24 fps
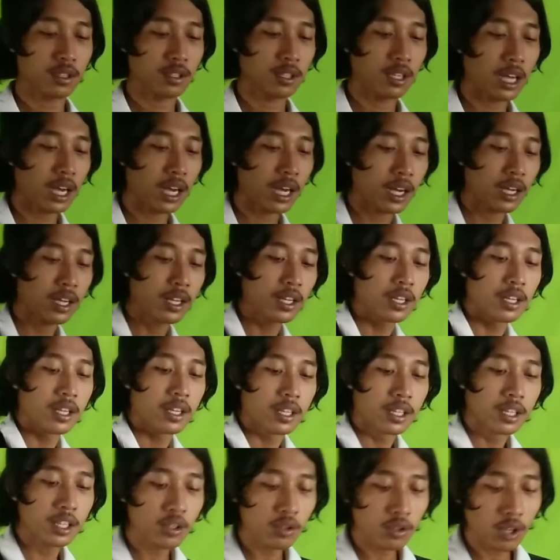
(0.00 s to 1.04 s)
Nah,
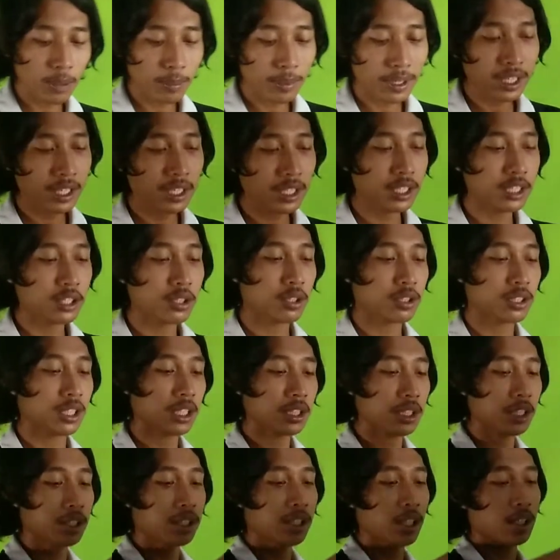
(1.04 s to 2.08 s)
ini gua beli di Jogja
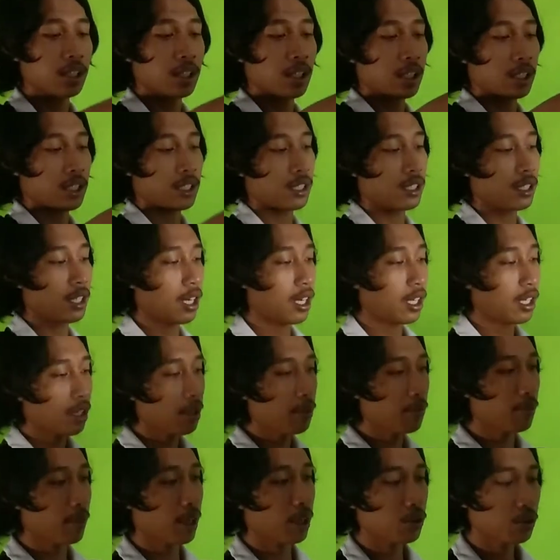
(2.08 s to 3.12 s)
T-shirt guys. Nah, ini
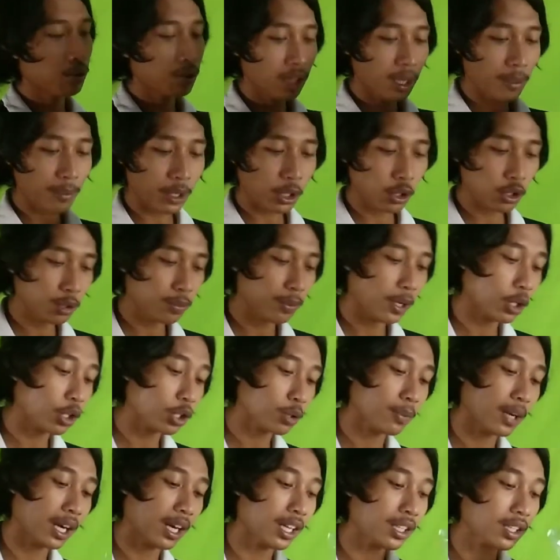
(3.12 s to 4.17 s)
bajunya
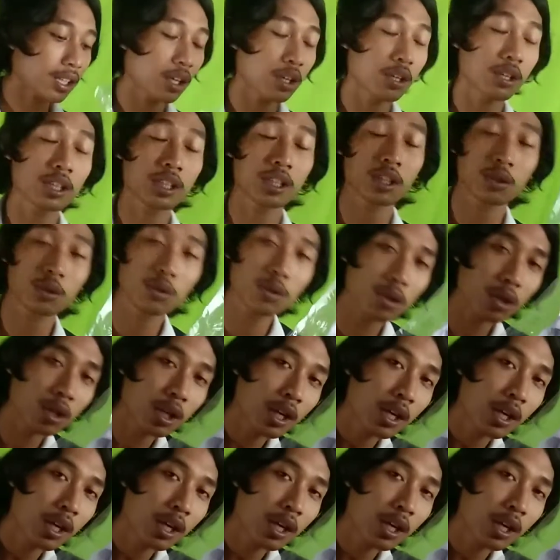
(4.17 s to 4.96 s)
bagus-bagus banget kalau di situ.